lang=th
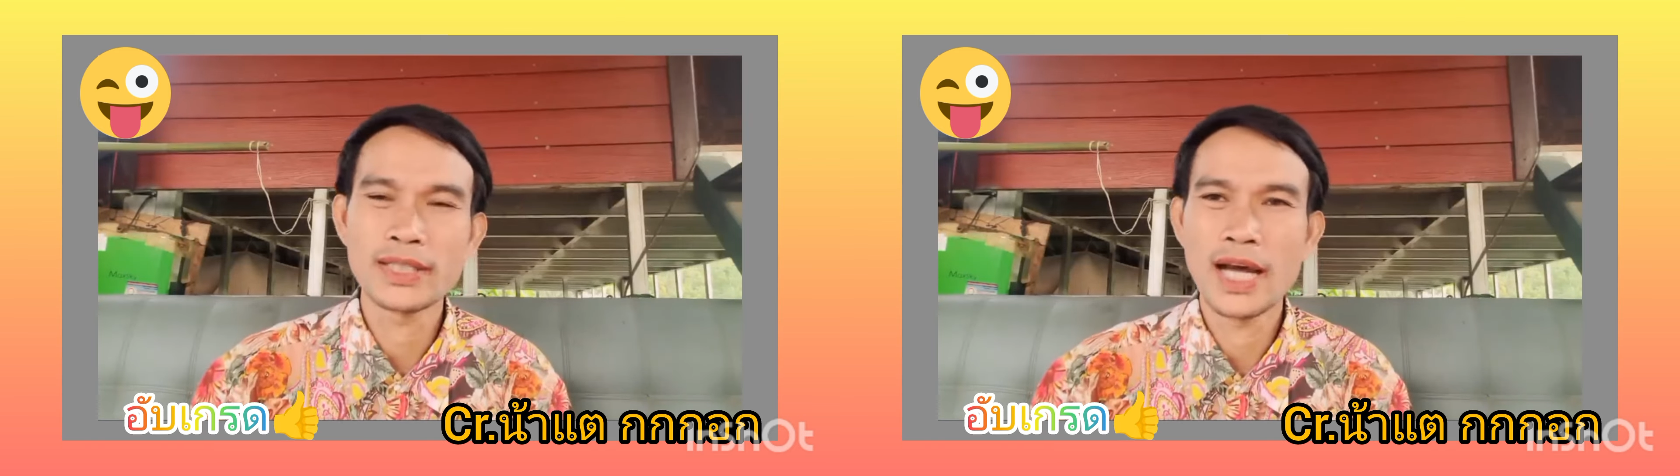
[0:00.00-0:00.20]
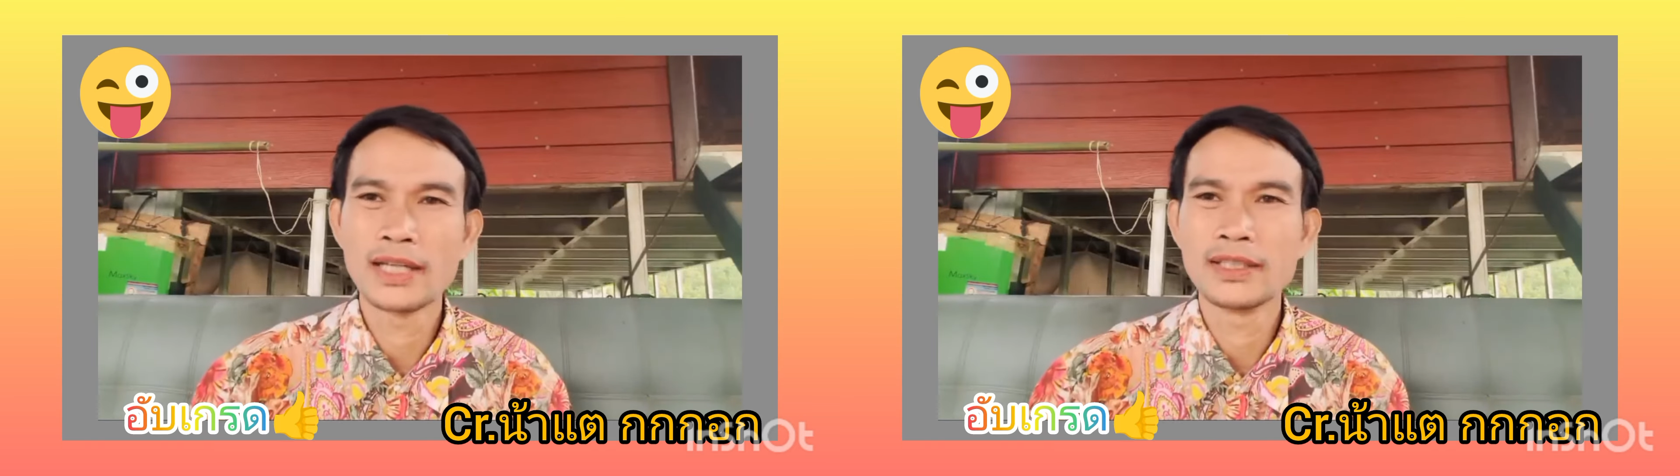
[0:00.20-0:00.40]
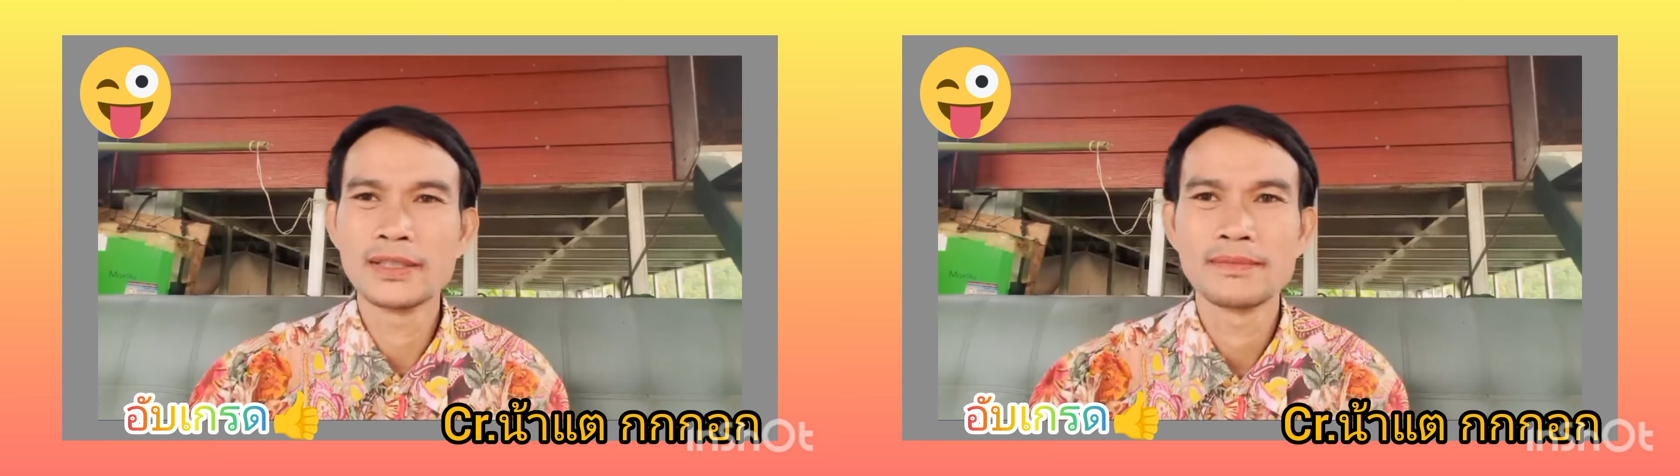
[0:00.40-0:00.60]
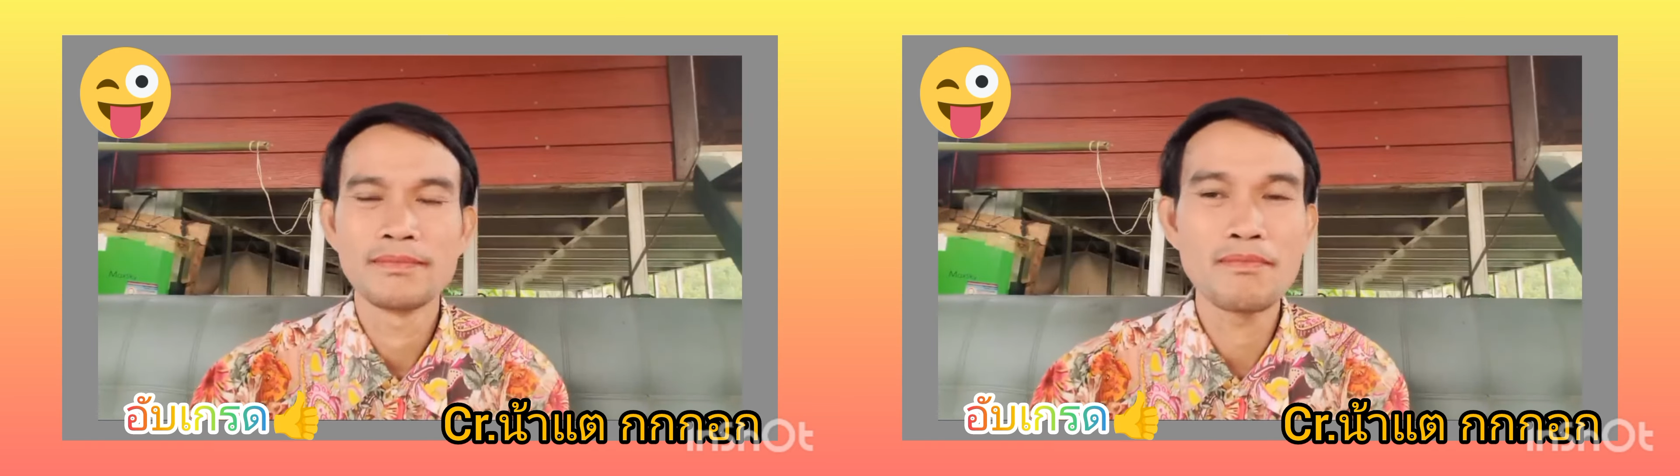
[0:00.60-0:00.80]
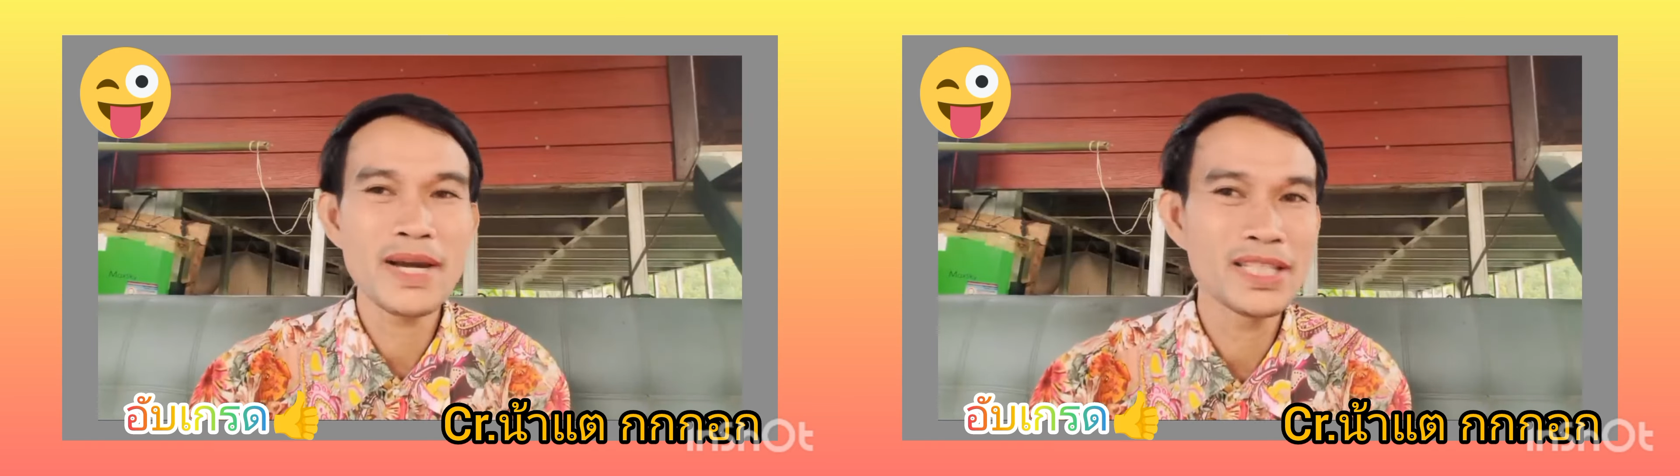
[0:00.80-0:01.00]
ตาเลย
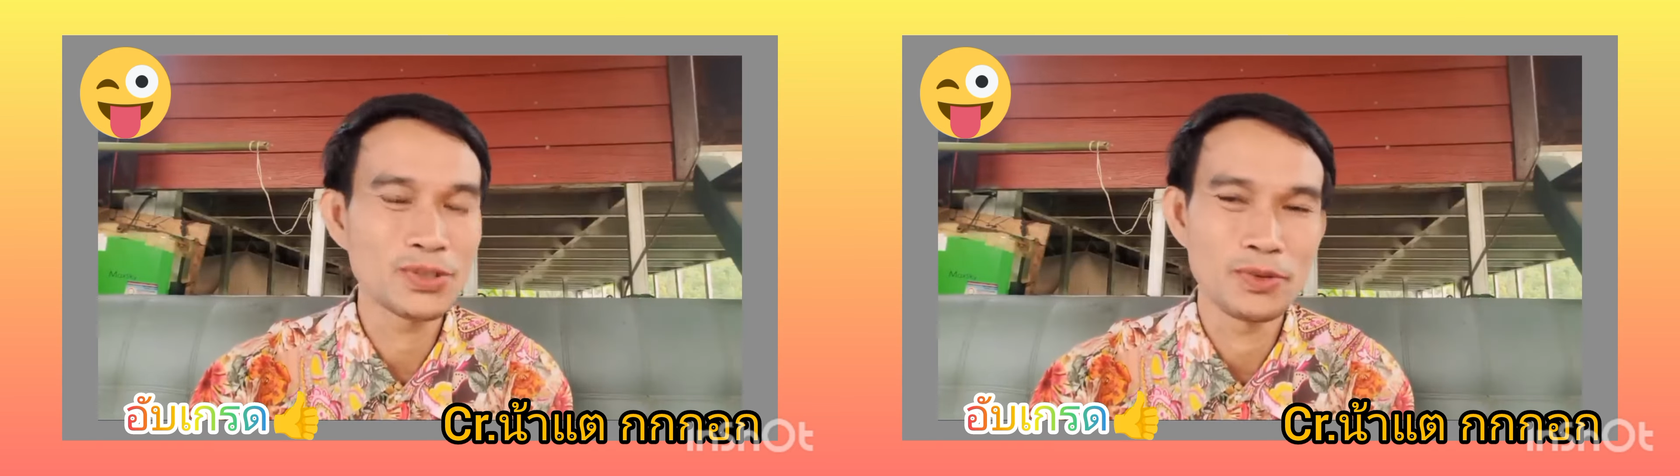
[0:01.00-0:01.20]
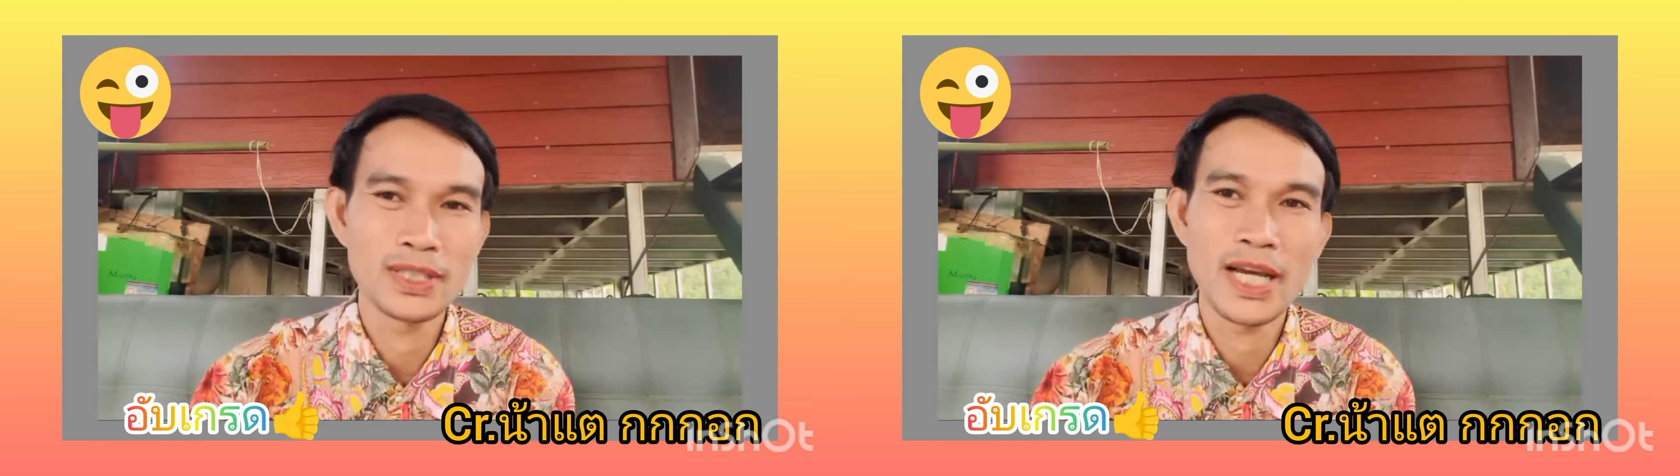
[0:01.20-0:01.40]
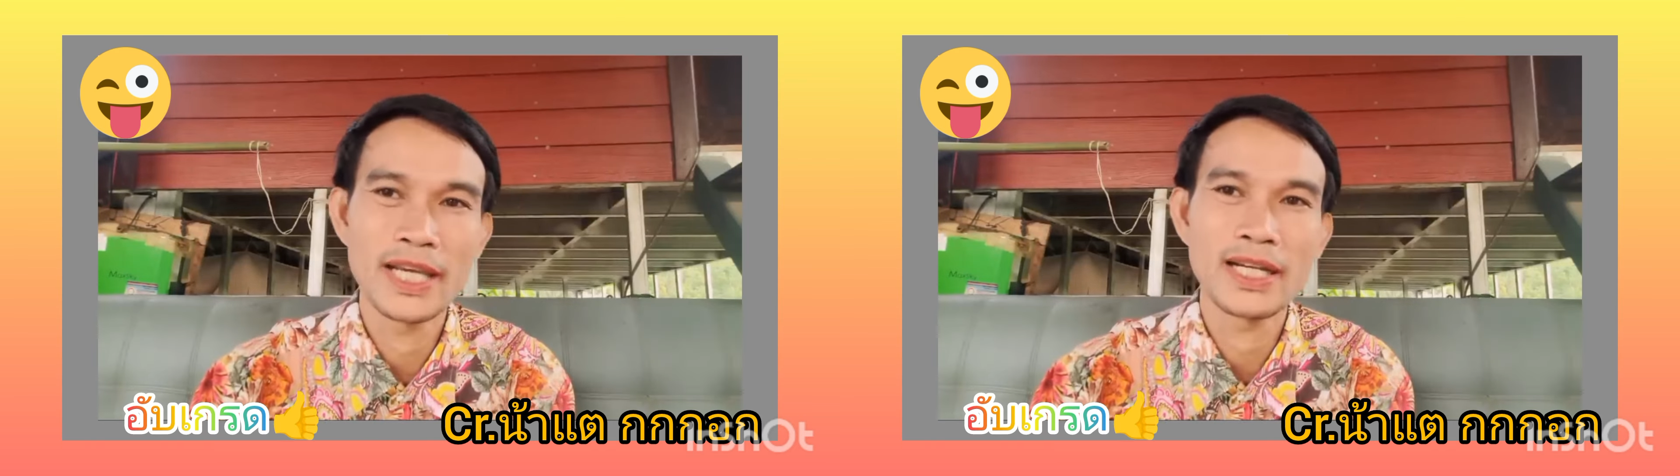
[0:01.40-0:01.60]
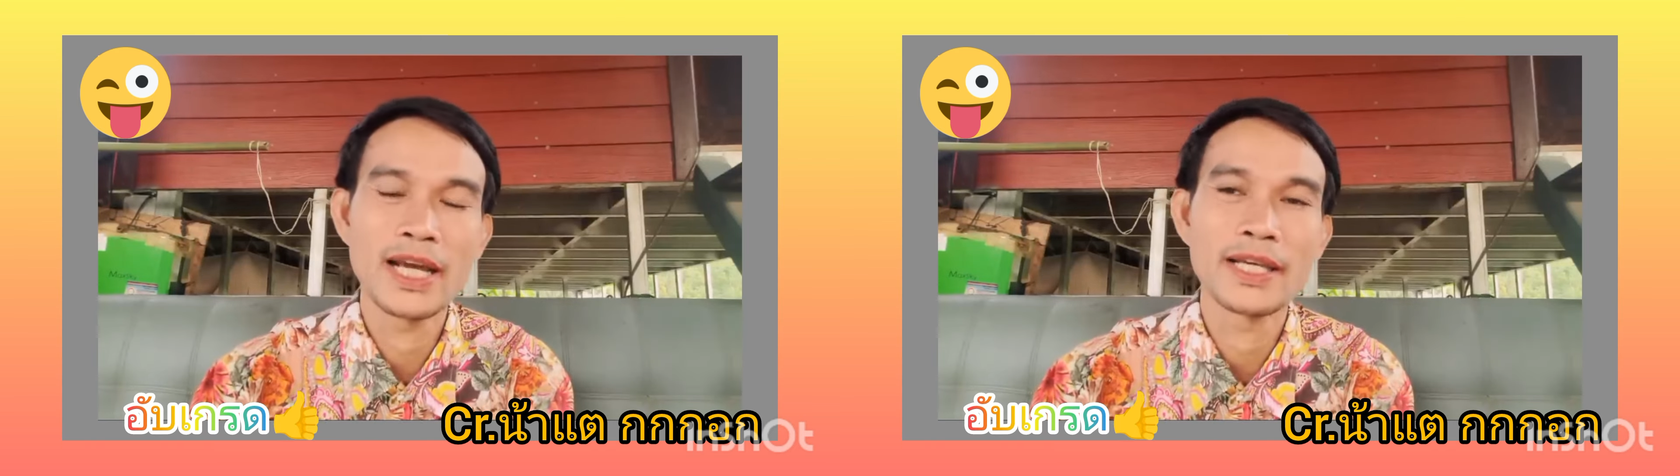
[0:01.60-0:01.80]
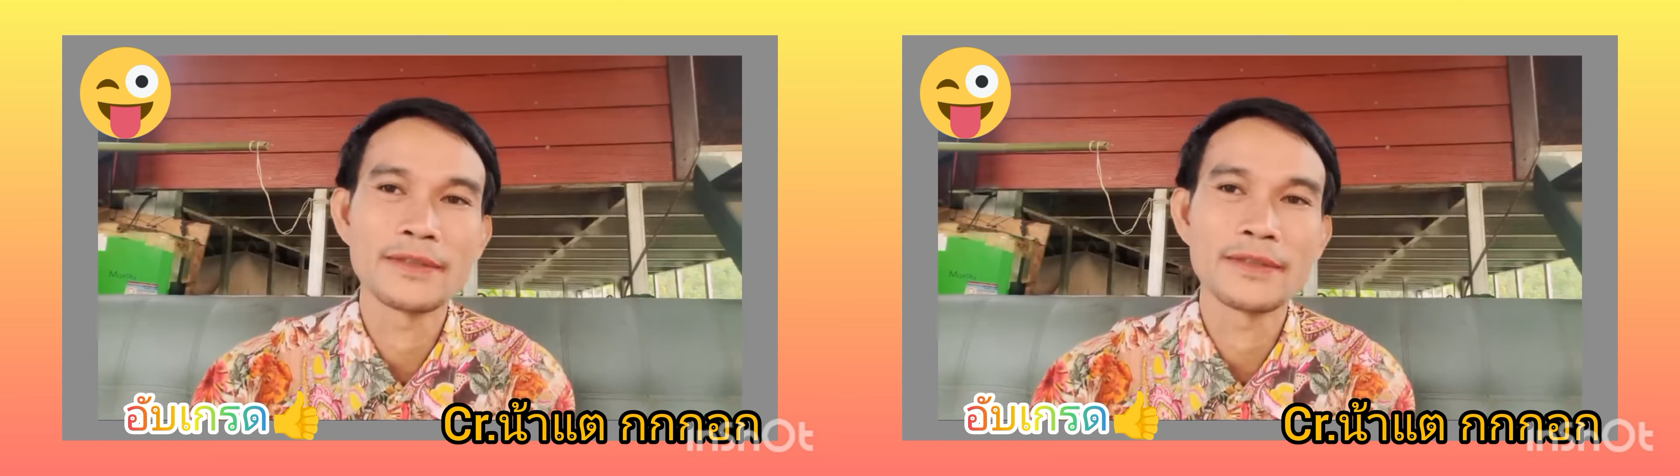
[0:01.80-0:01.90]
ไม่สนใจใคร